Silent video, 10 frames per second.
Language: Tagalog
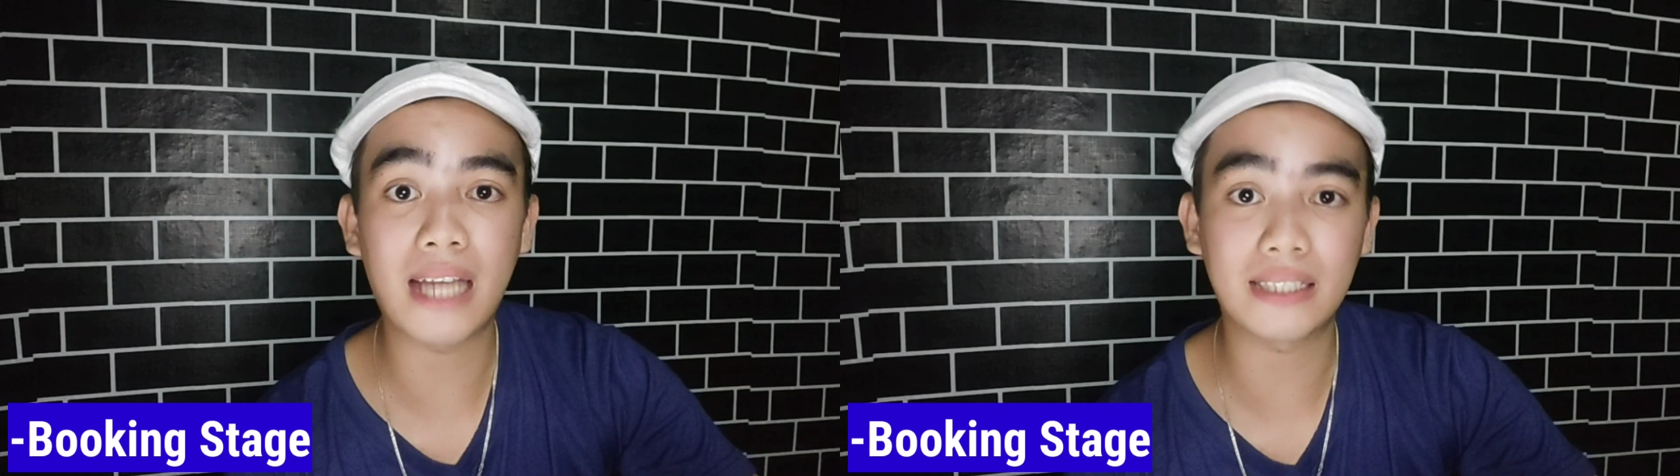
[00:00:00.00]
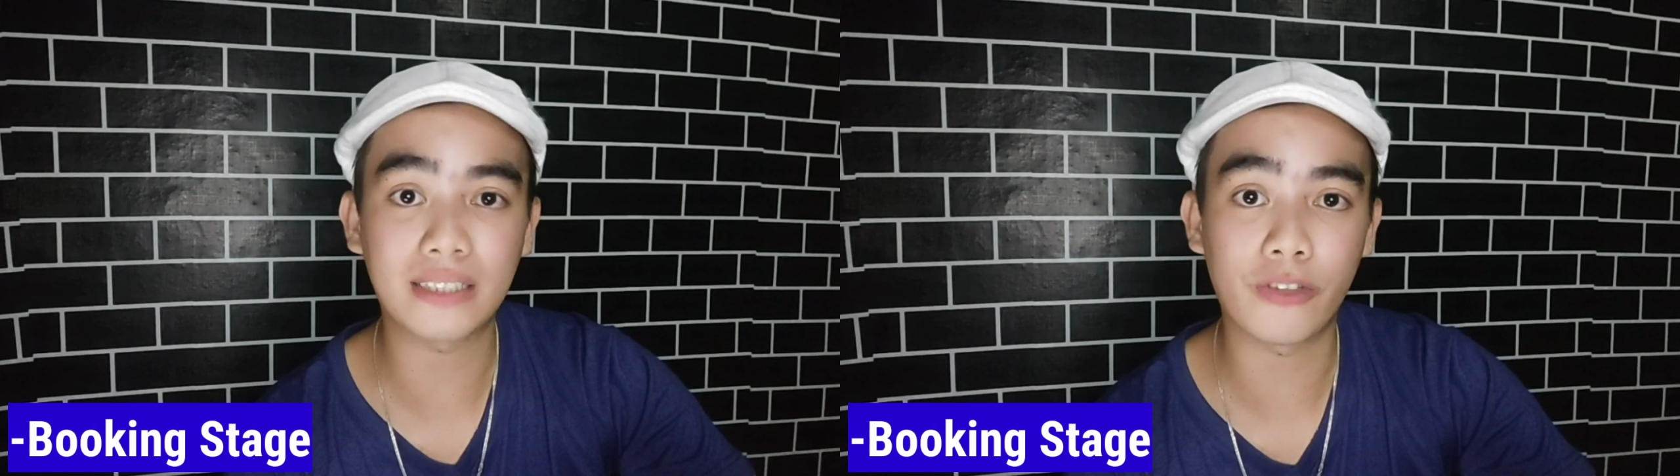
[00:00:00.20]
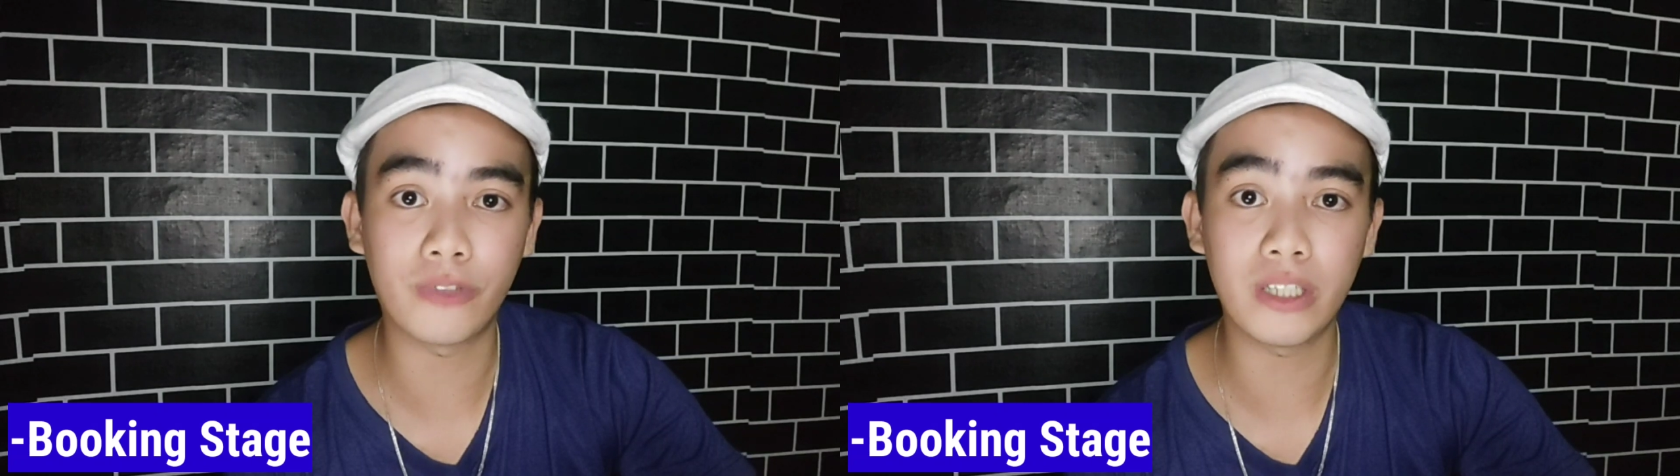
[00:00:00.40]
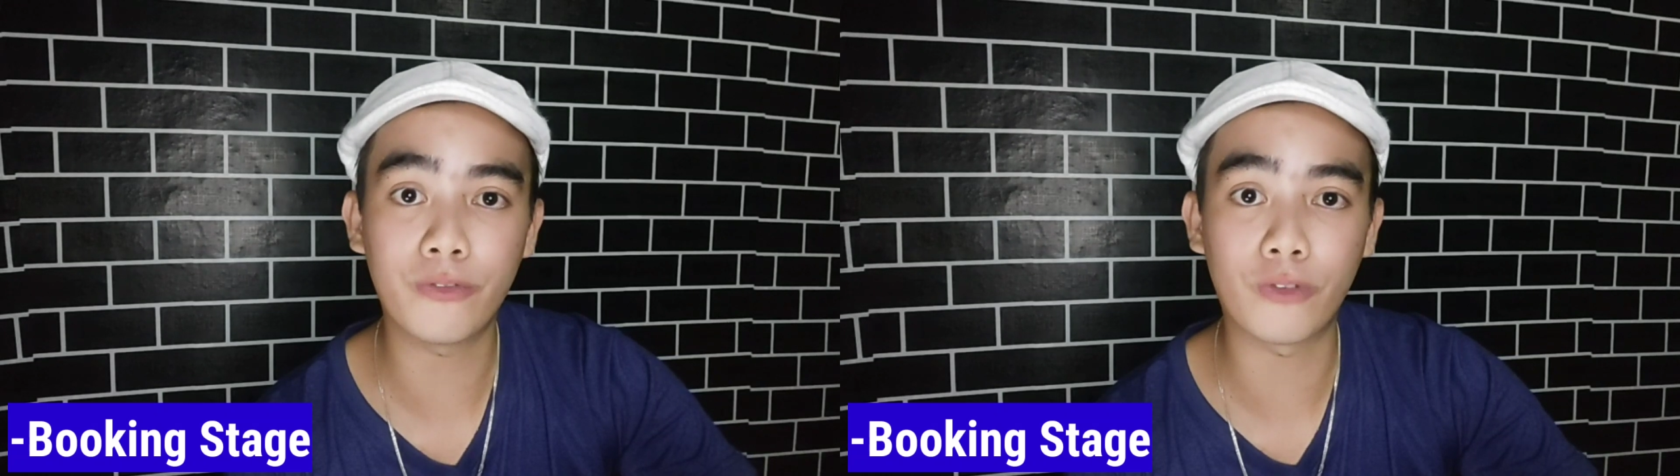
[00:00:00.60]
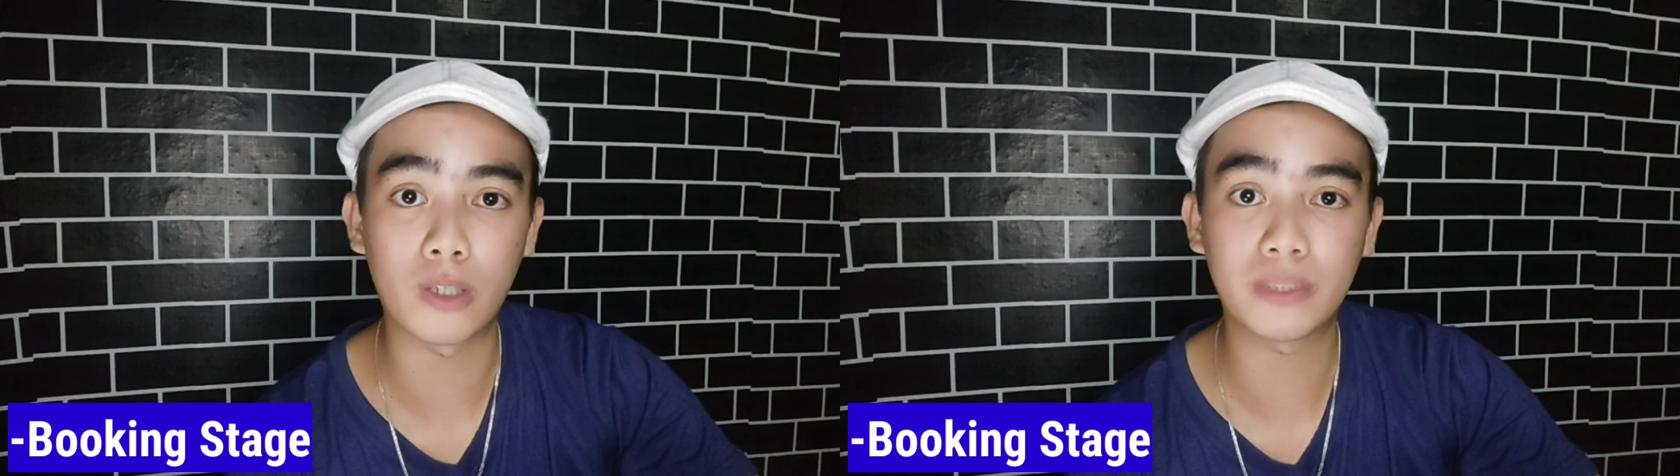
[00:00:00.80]
hassle-free
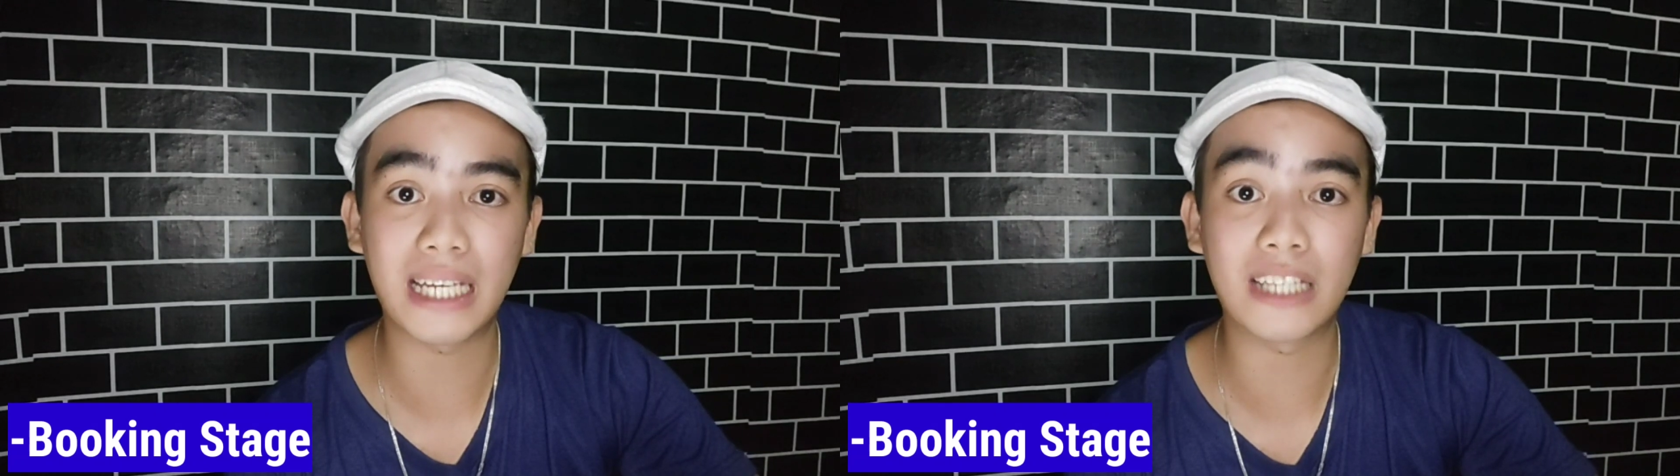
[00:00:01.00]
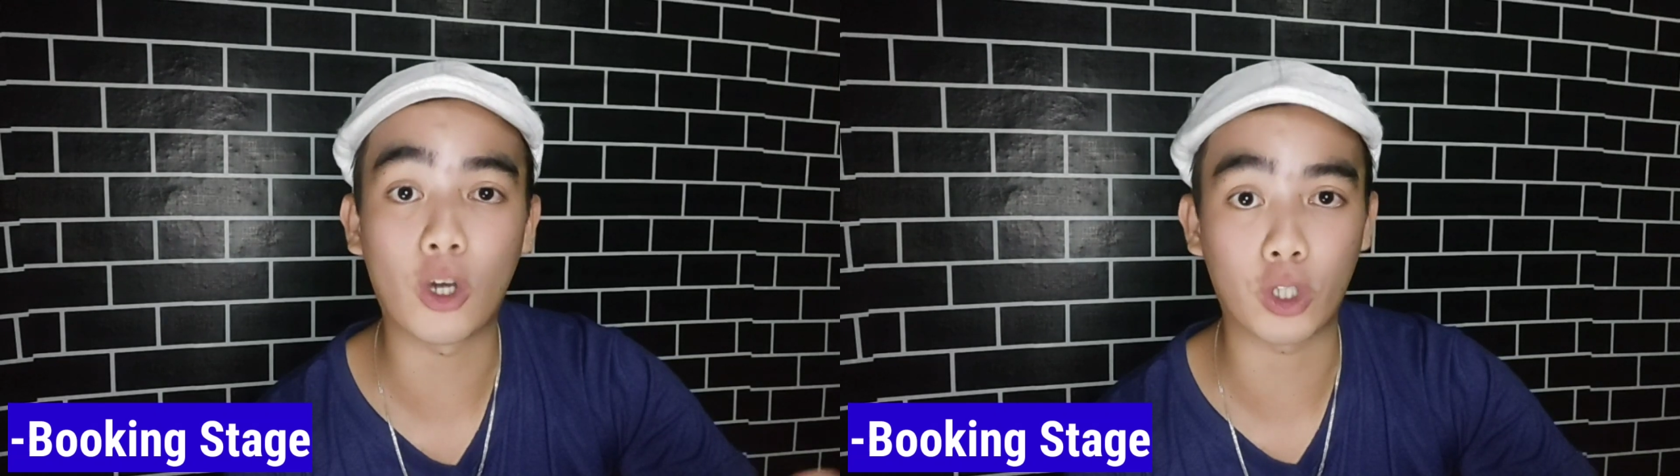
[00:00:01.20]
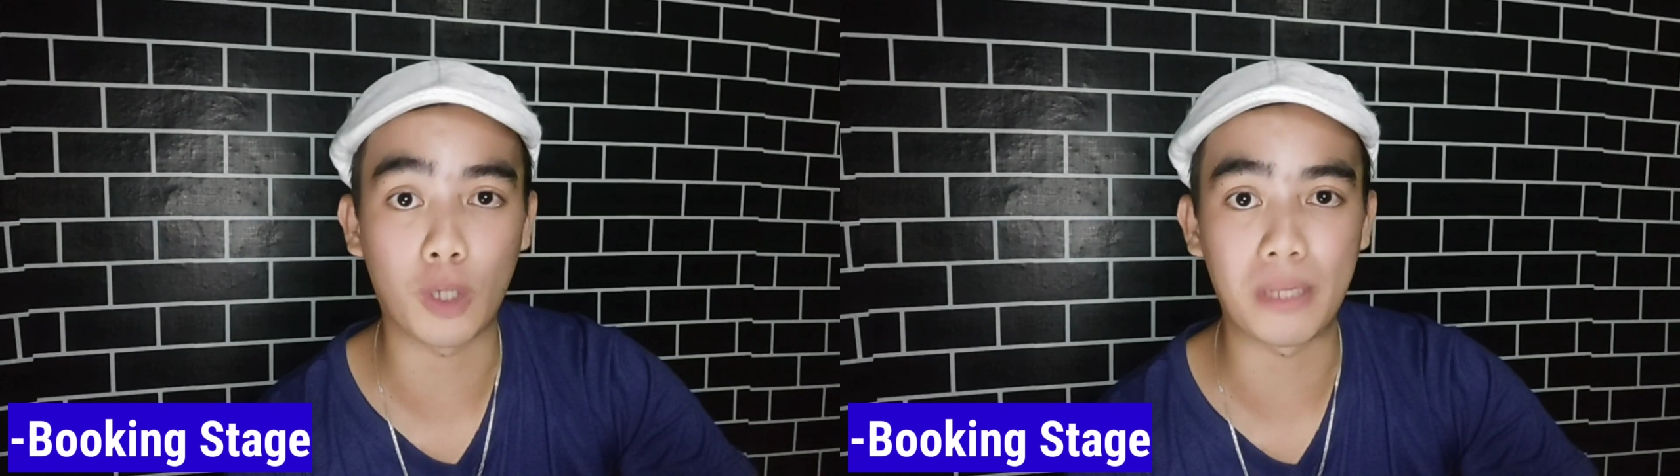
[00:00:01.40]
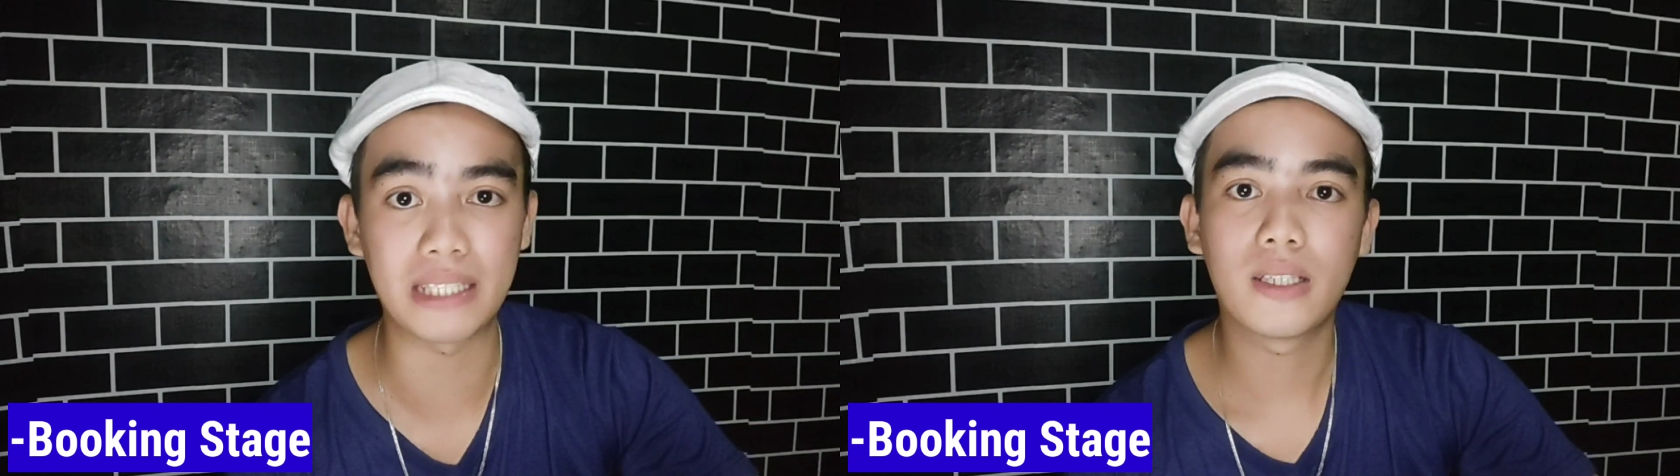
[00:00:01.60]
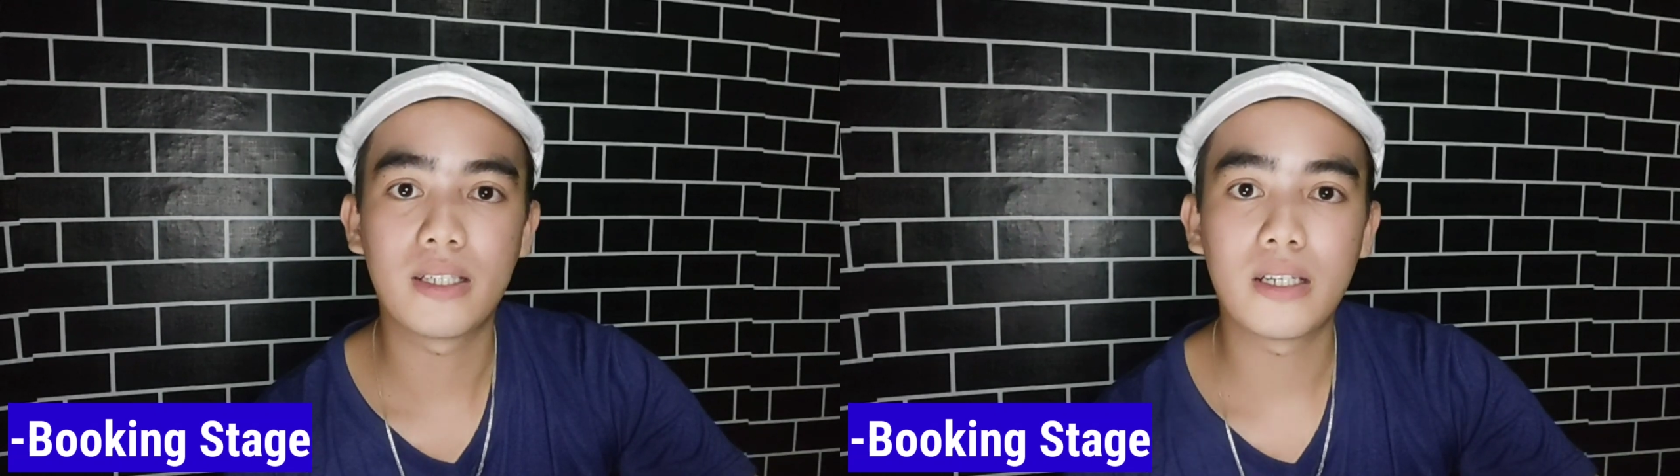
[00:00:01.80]
forms and
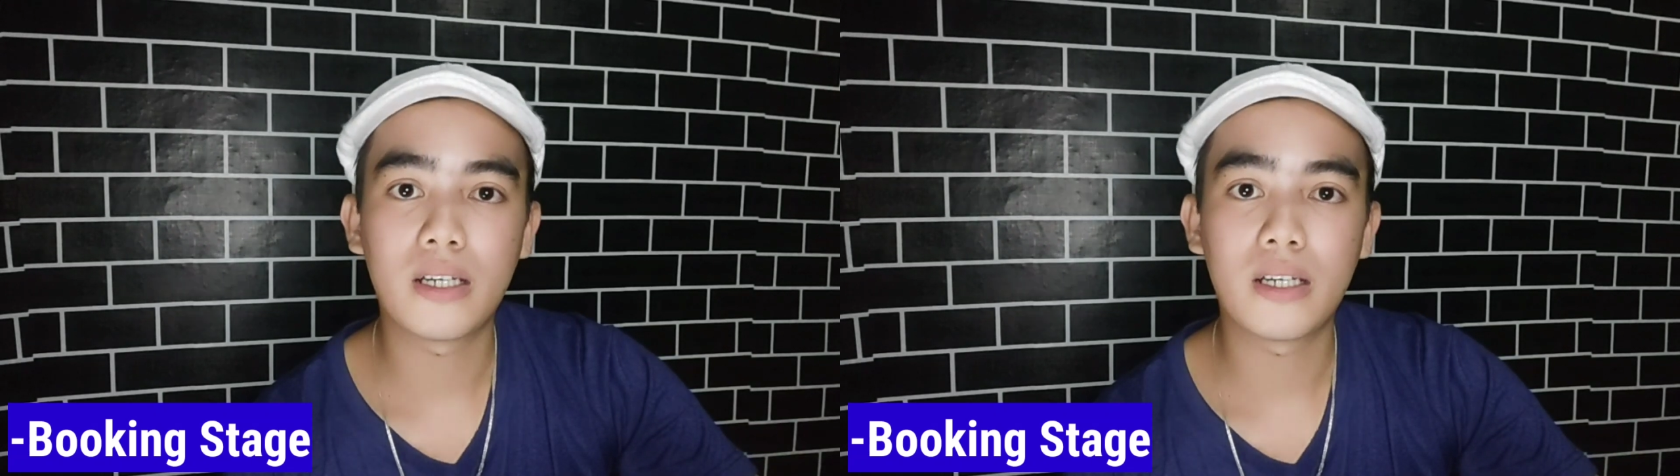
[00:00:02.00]
documents.